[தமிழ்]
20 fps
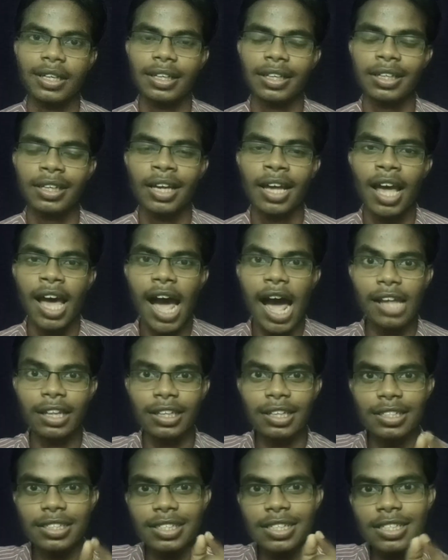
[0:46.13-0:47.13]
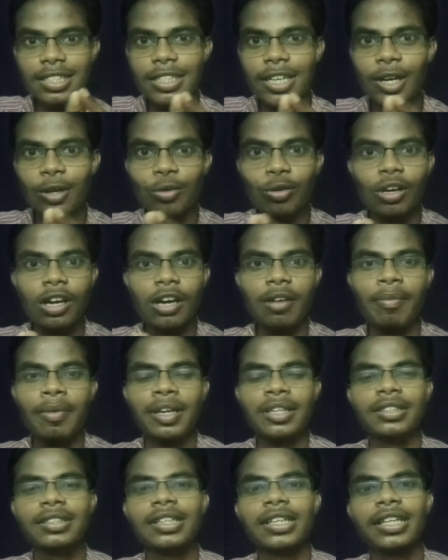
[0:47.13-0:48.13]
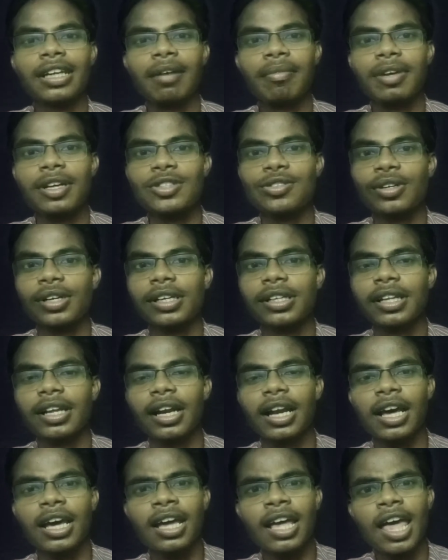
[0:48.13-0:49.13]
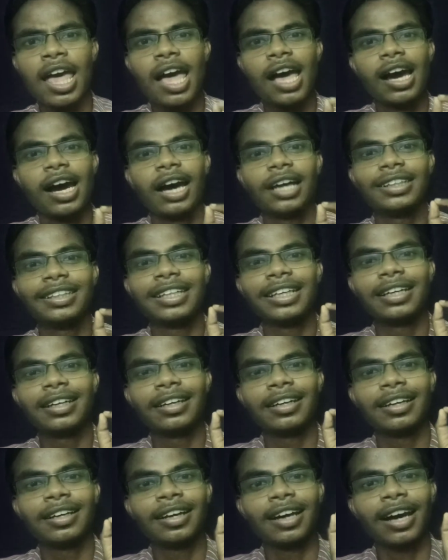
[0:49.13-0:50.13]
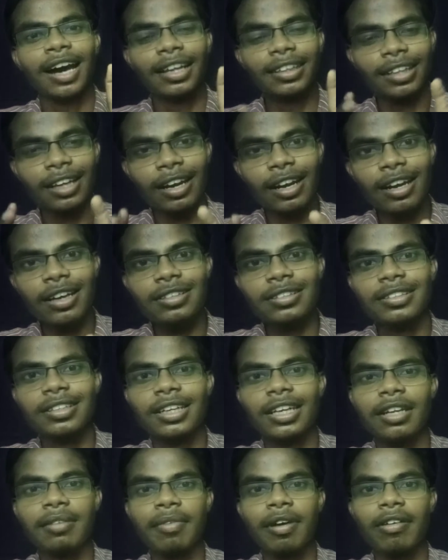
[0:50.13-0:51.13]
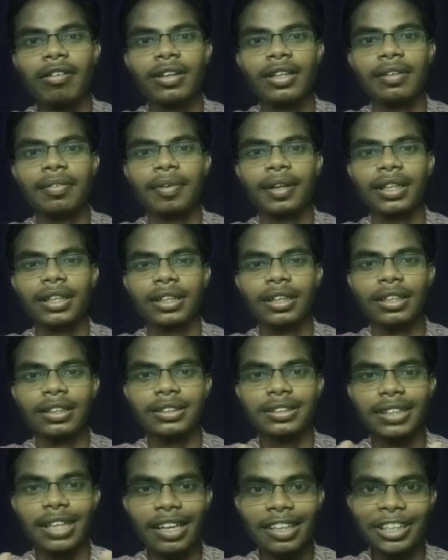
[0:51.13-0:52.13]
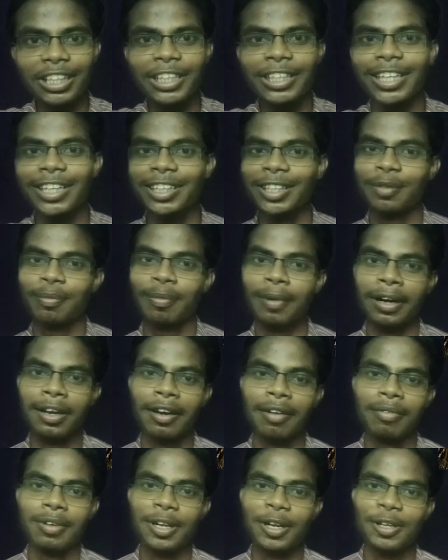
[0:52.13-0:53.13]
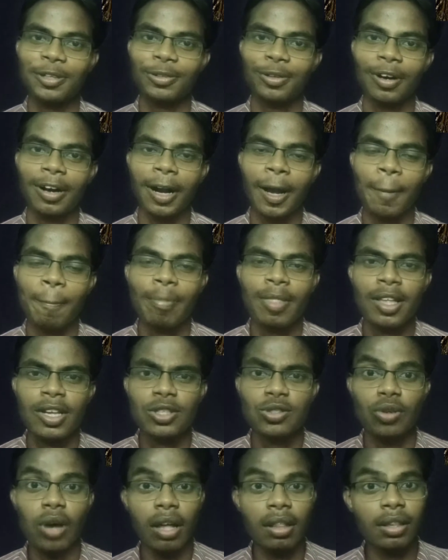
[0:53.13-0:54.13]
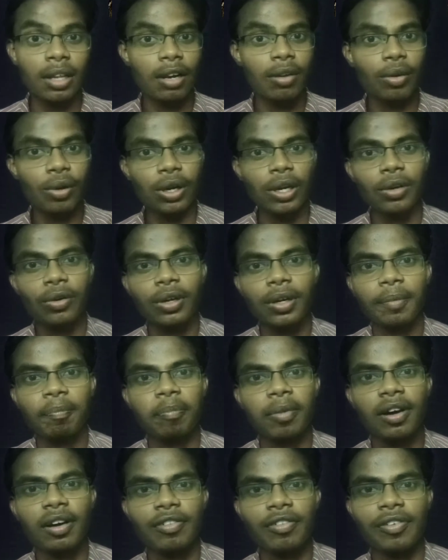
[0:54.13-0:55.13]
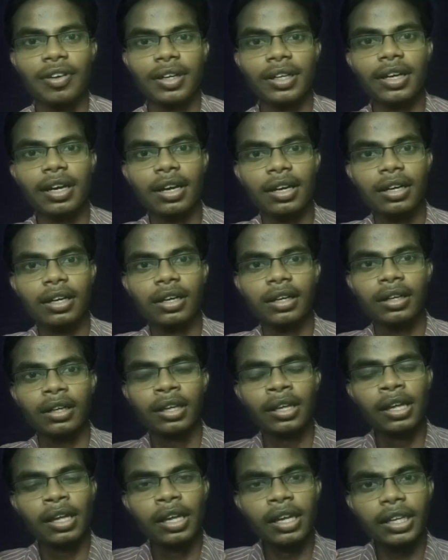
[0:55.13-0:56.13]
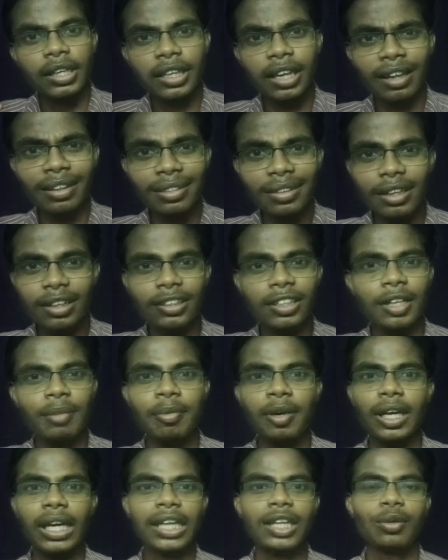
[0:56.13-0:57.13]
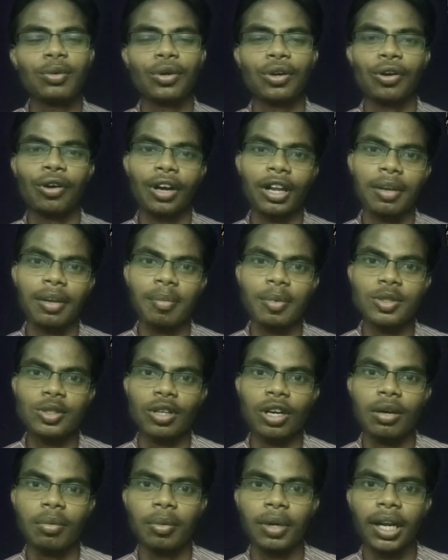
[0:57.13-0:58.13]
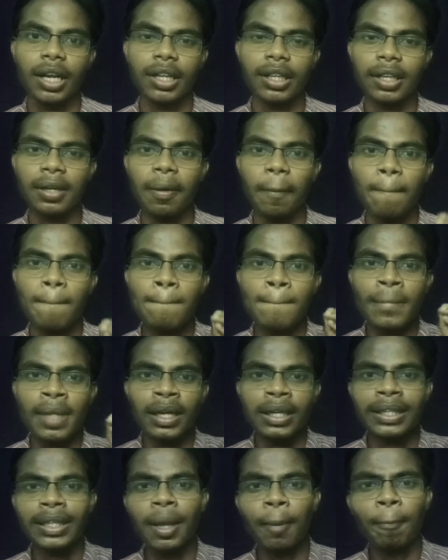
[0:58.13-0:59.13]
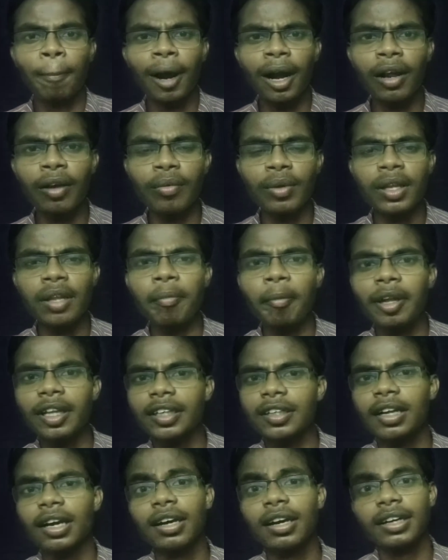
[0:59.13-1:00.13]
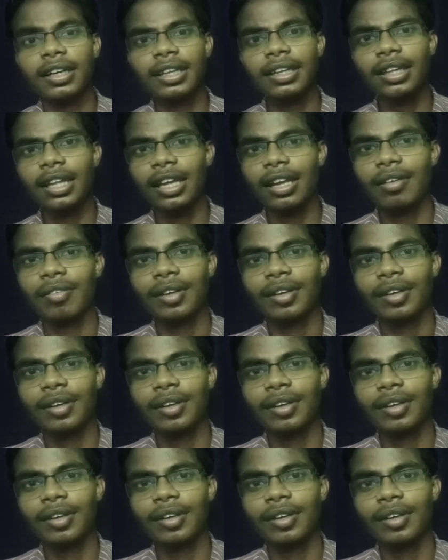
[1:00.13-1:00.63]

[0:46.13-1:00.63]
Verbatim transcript: இருக்குது அந்த சின்ன சின்ன நுணுக்கமான சீன் அப்படின்னு சொல்லியிருந்தால அந்த அந்த எல்லா சீனுமே வந்து பார்த்திங்கன்னா சேர்ந்தது தான் இந்த படம் அப்படின்னு சொல்லலாம் ஸோ அந்த அளவுக்கு ஒரு பர்ஃபெக்டாக எந்த இடத்துலையுமே எந்த ஒரு குறையுமே சொல்ல முடியாது இந்த படம் வந்து பார்த்திங்கன்னா ஹிந்தியில்